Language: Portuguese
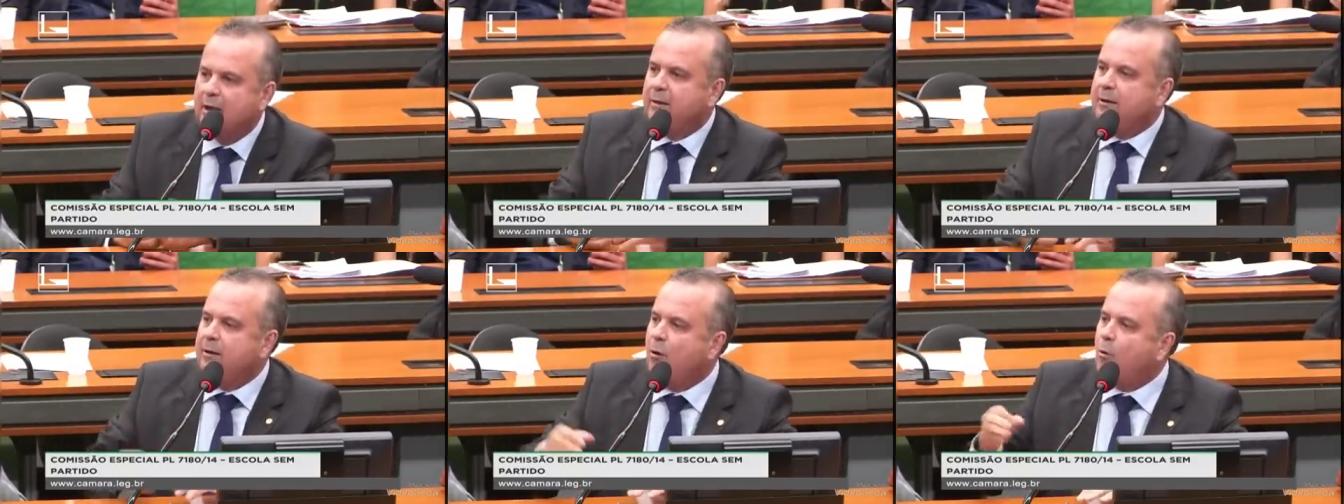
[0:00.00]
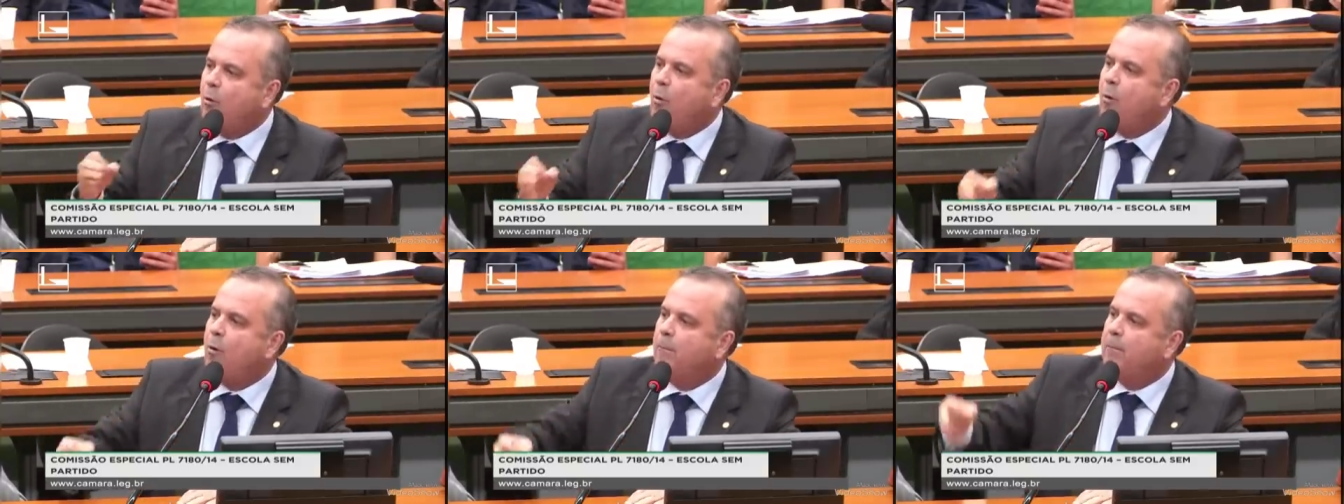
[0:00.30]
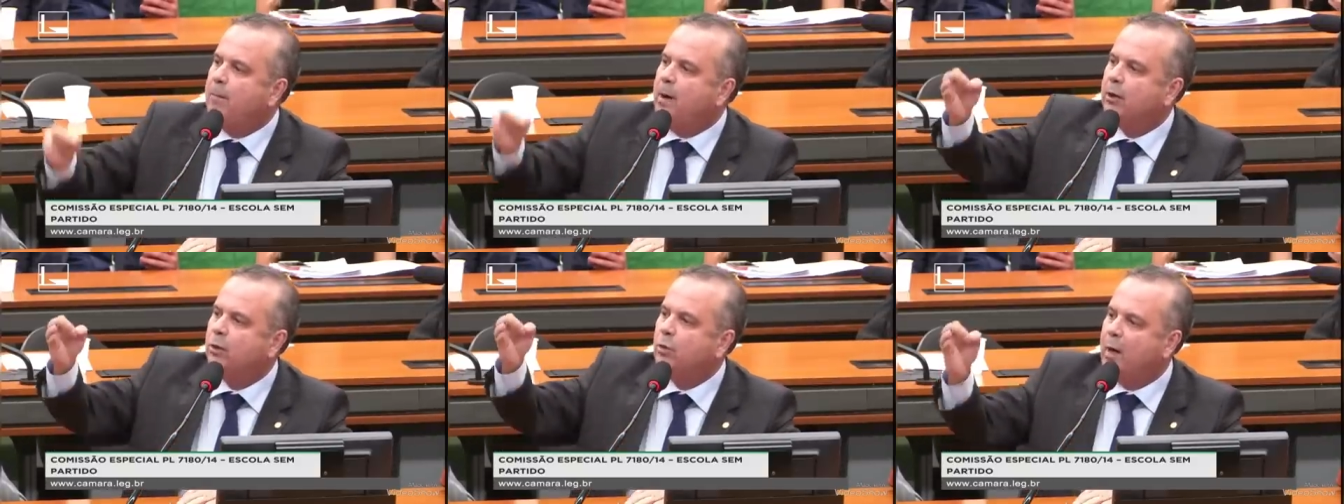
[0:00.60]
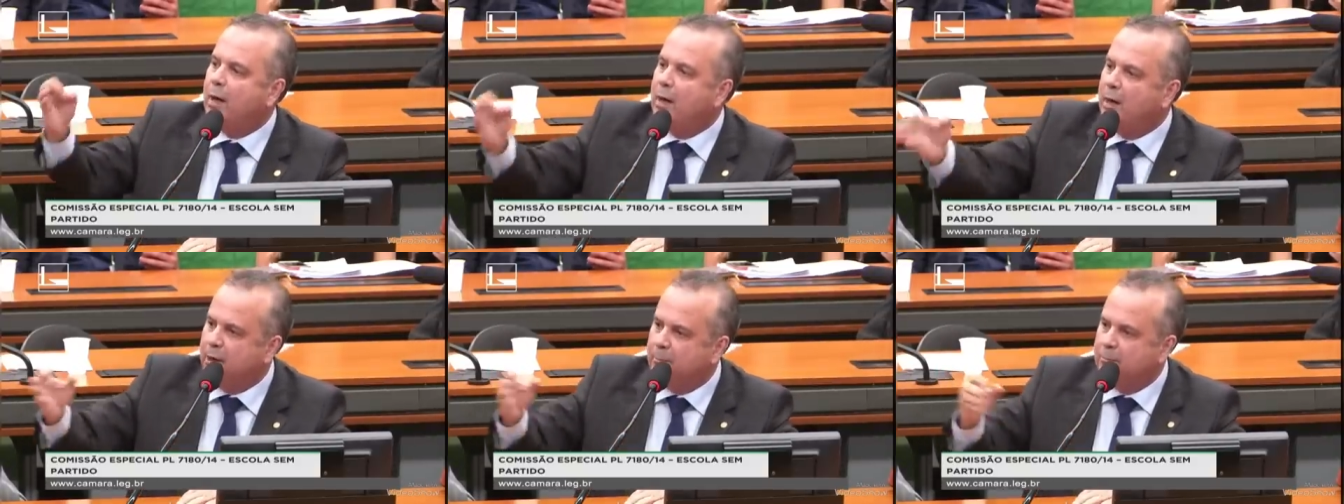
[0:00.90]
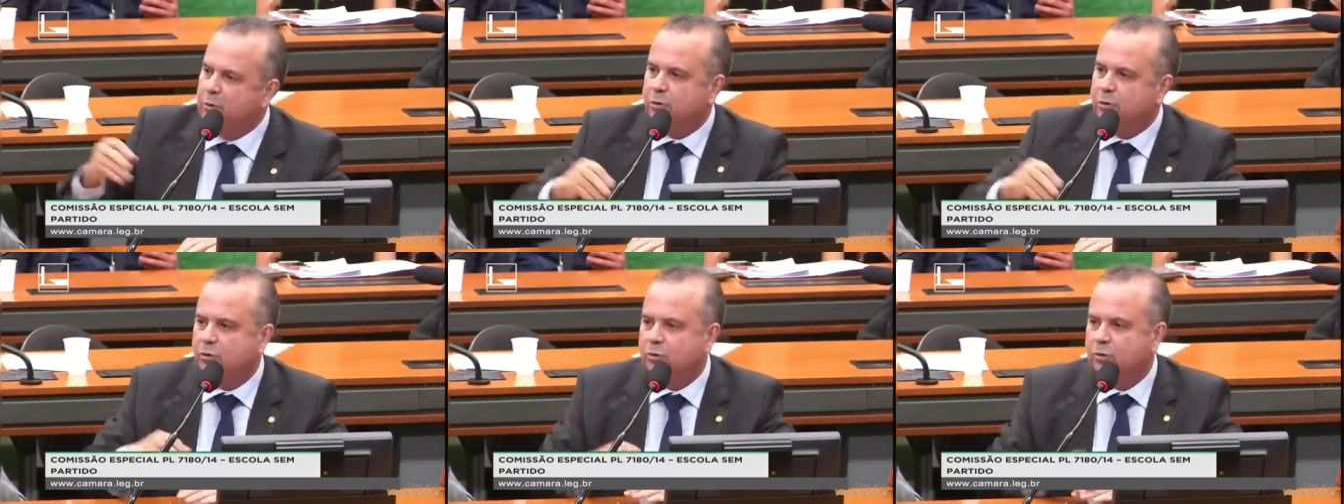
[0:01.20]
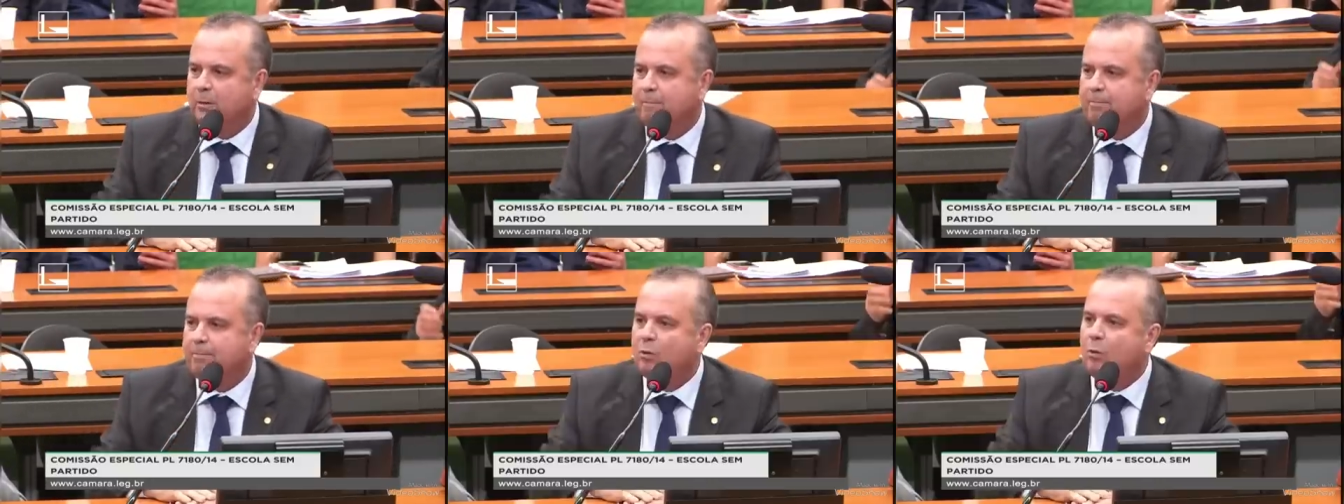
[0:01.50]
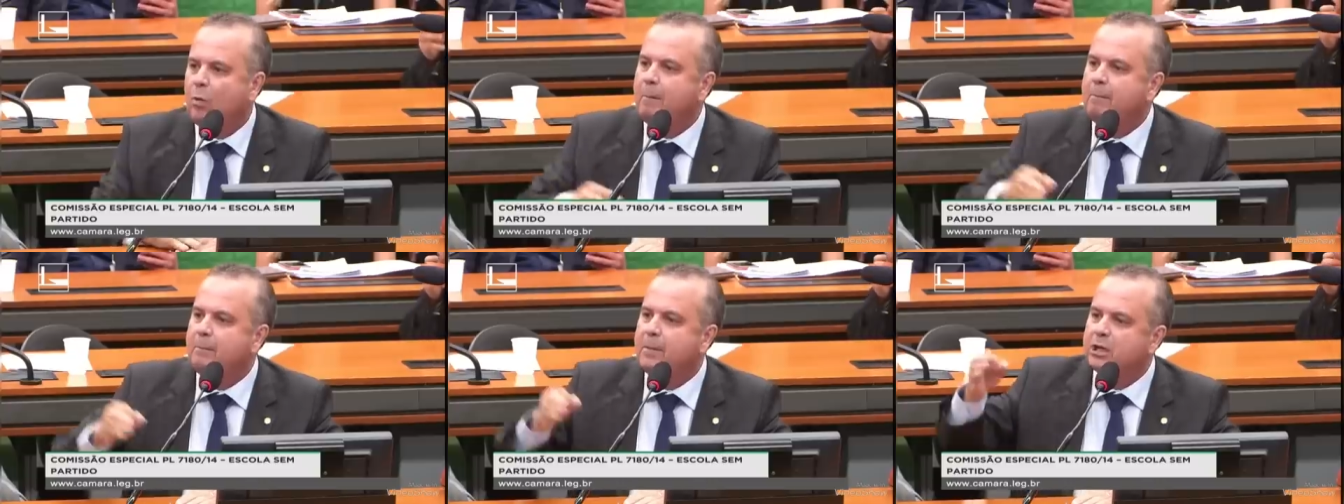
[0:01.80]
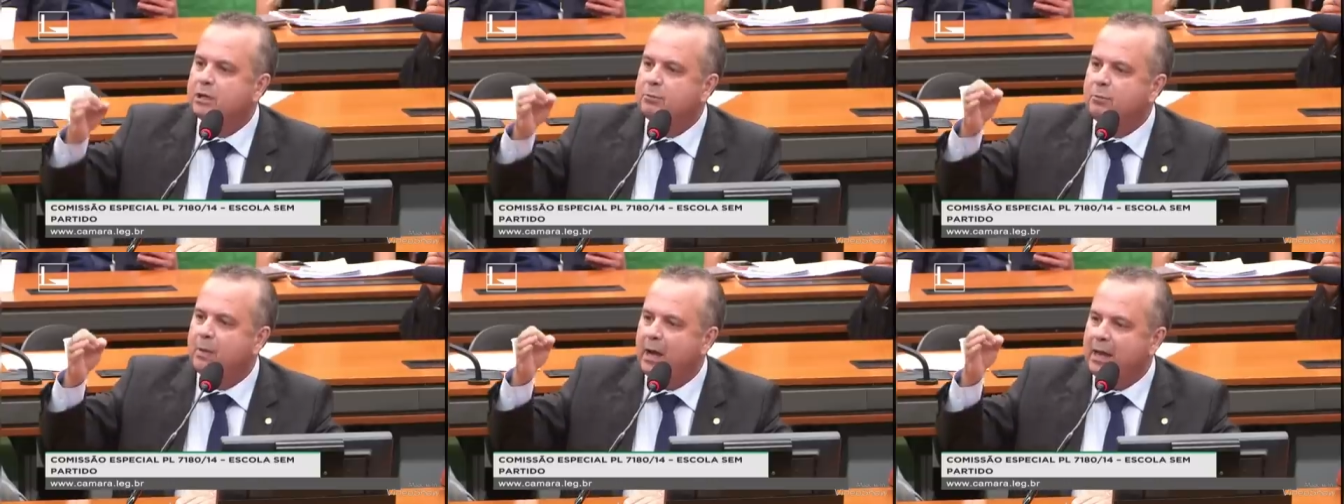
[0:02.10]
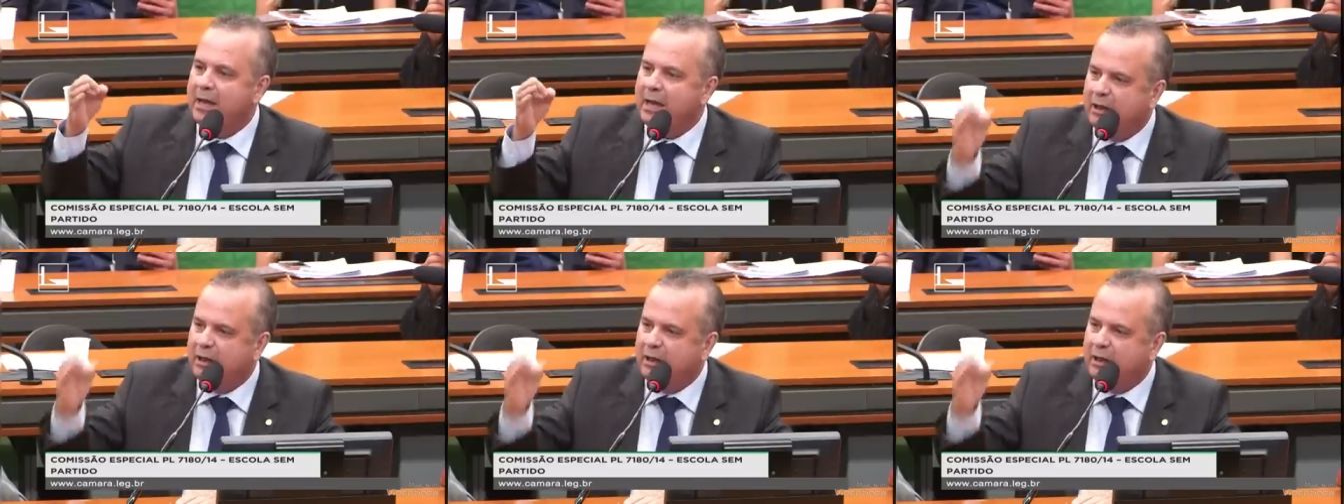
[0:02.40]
E eu combato a ambos com a mesma